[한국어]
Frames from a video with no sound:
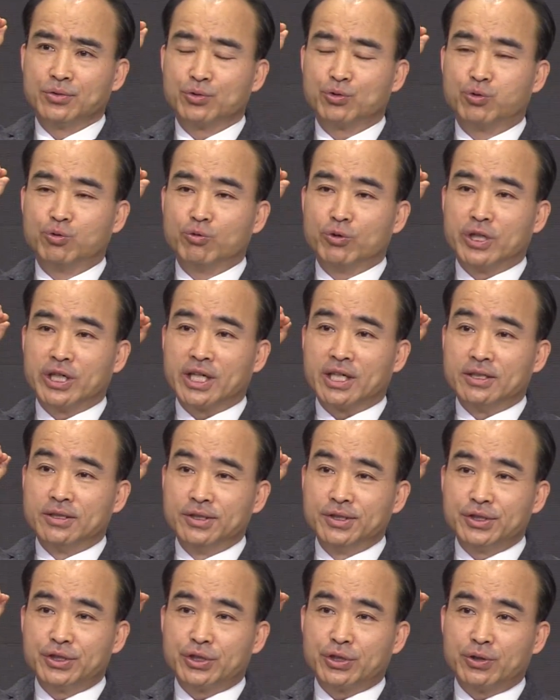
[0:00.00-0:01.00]
구원의
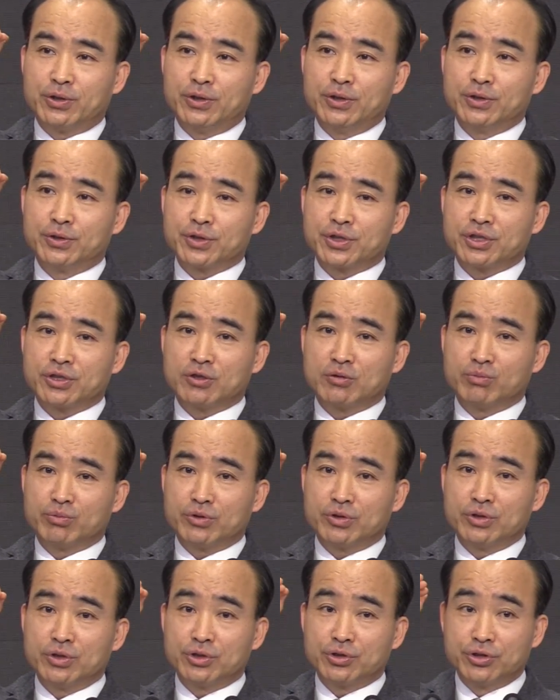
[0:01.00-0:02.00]
은총을 주시는
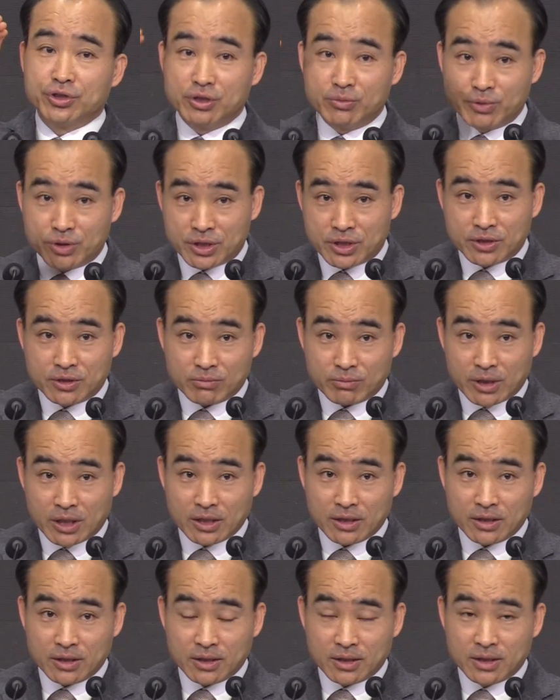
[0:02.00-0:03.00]
분은
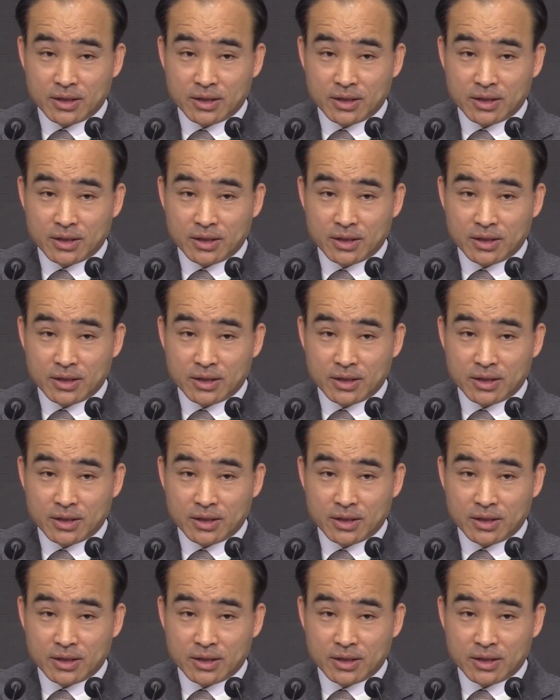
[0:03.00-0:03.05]
주님이시지만